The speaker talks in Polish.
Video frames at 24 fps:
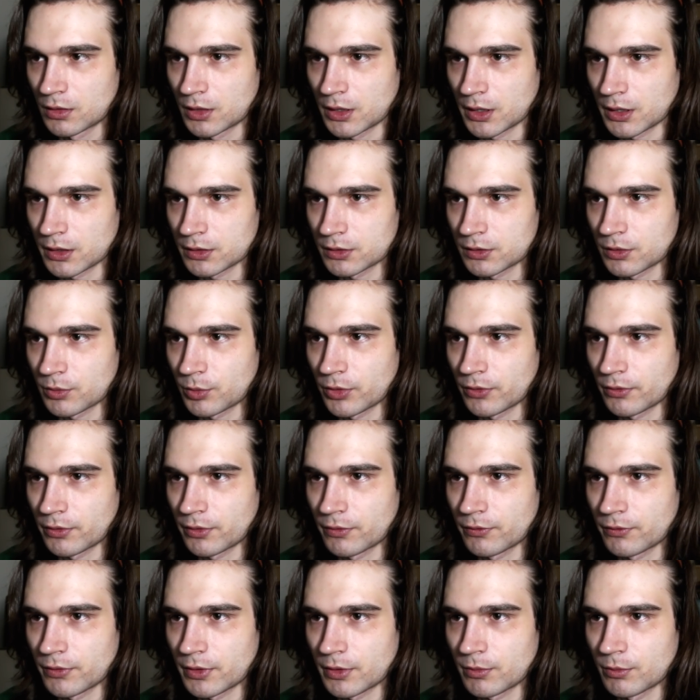Teraz
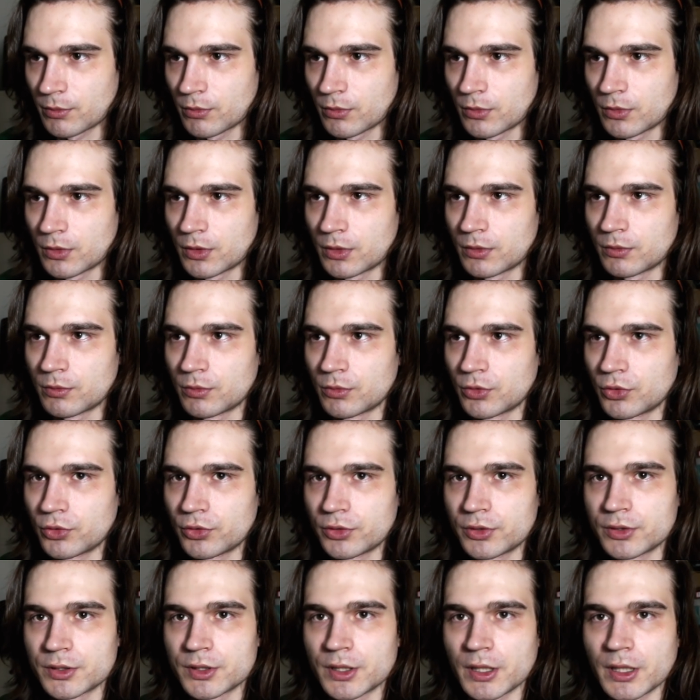opowiem Wam
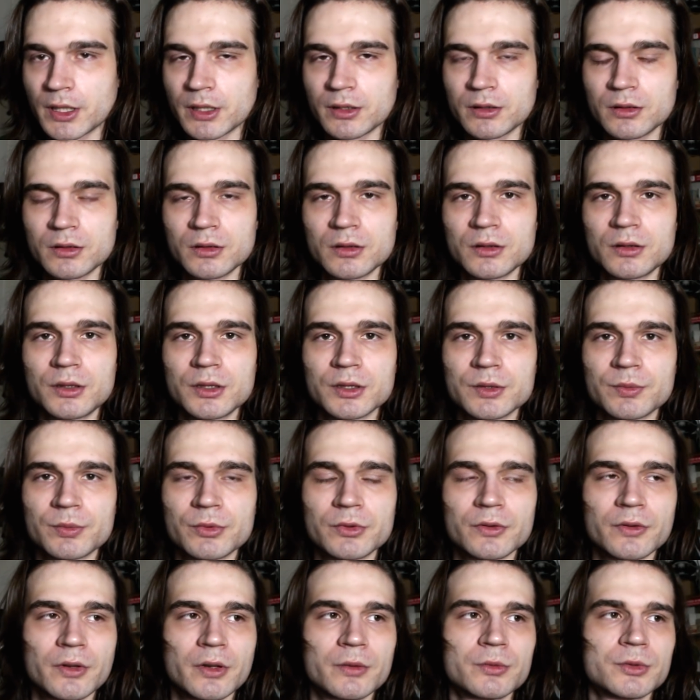mój sen. Nie
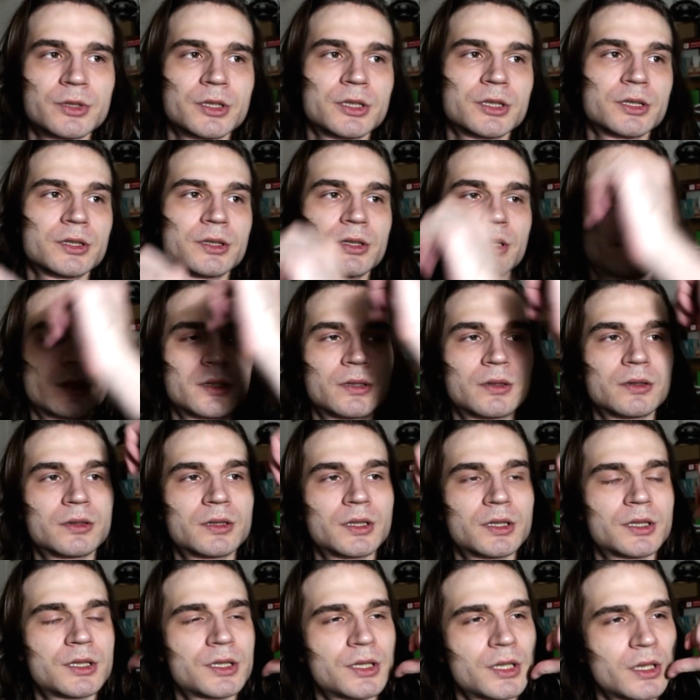spodziewałem się, że
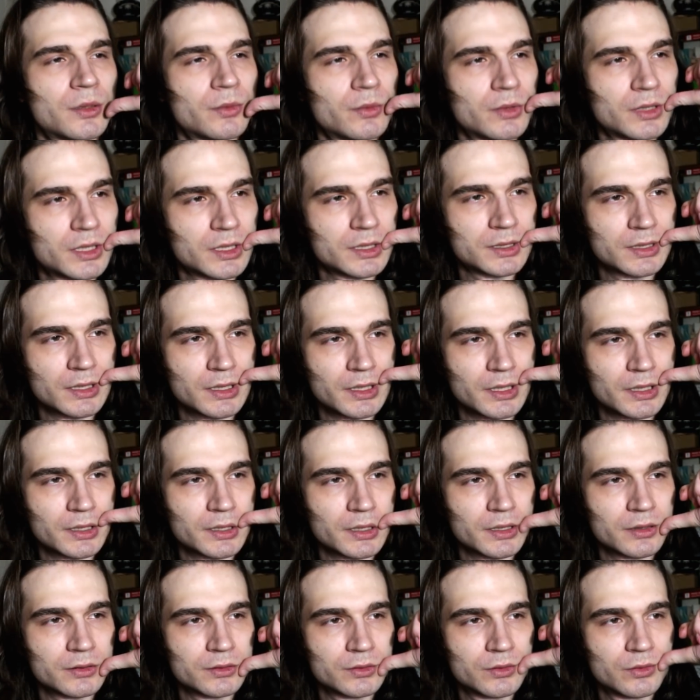zaczniemy tę serię
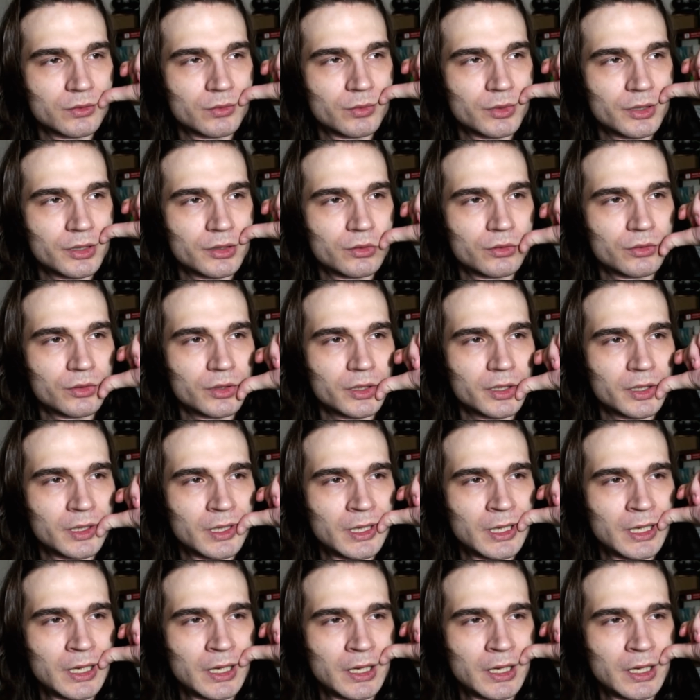tak z grubej rury